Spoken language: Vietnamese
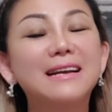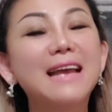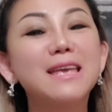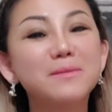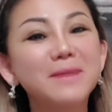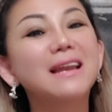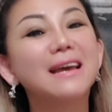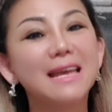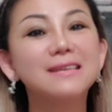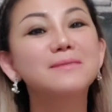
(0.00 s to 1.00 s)
Ngày hôm nay là
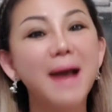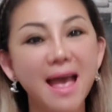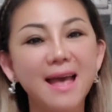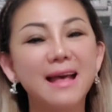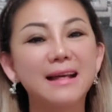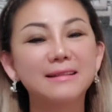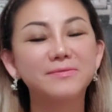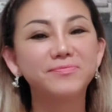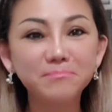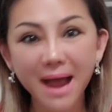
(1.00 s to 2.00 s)
ngày thứ ba,
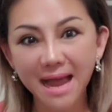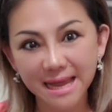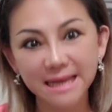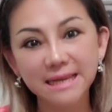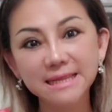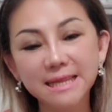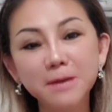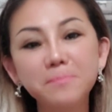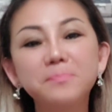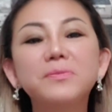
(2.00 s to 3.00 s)
ba ngày liên
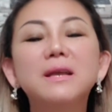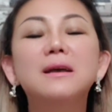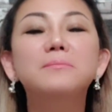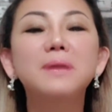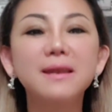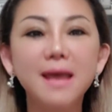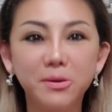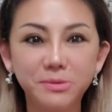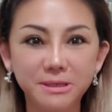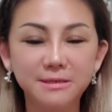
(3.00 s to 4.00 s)
tiếp mình
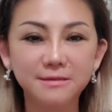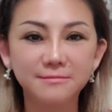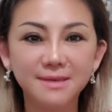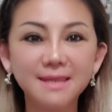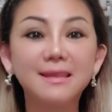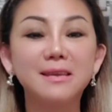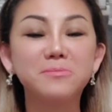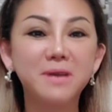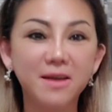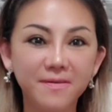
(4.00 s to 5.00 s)
đều được cái
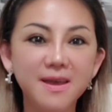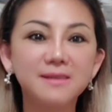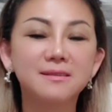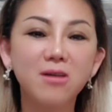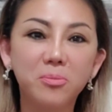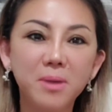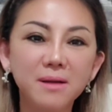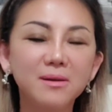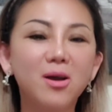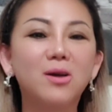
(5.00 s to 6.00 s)
tiệm cà phê
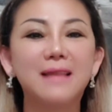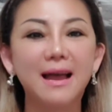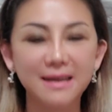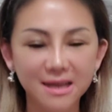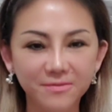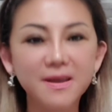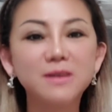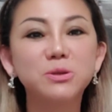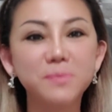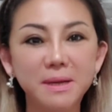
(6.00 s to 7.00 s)
Starbucks họ tặng cà
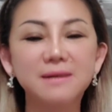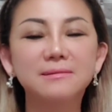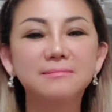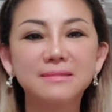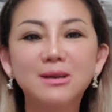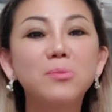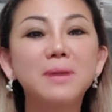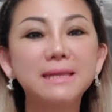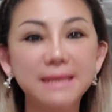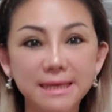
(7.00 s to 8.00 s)
phê cho mình, không
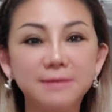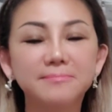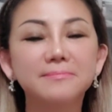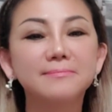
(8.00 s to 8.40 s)
lấy tiền.